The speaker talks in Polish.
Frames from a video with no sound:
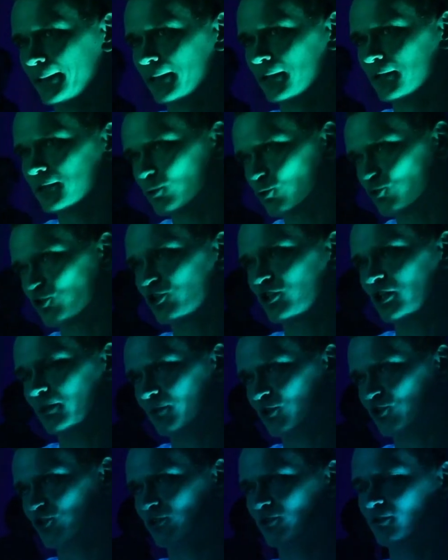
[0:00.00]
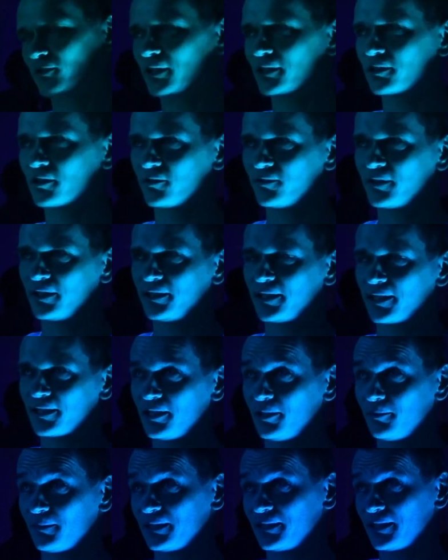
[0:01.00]
z użyciem jeszcze dodatkowej
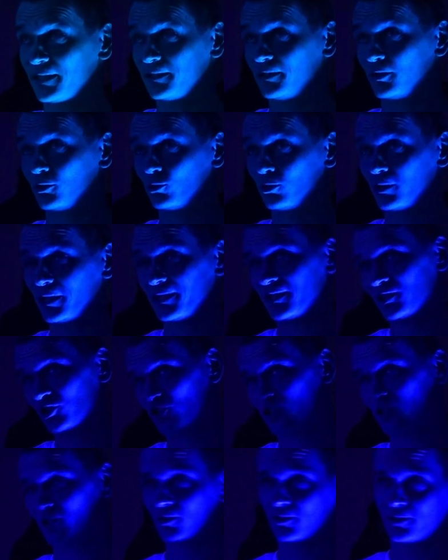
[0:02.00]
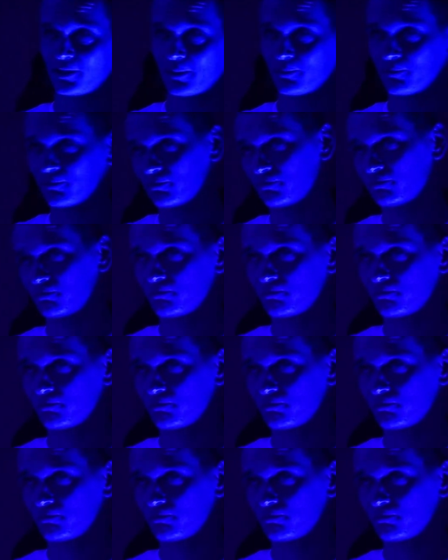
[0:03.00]
takiej materii, która jeszcze to tam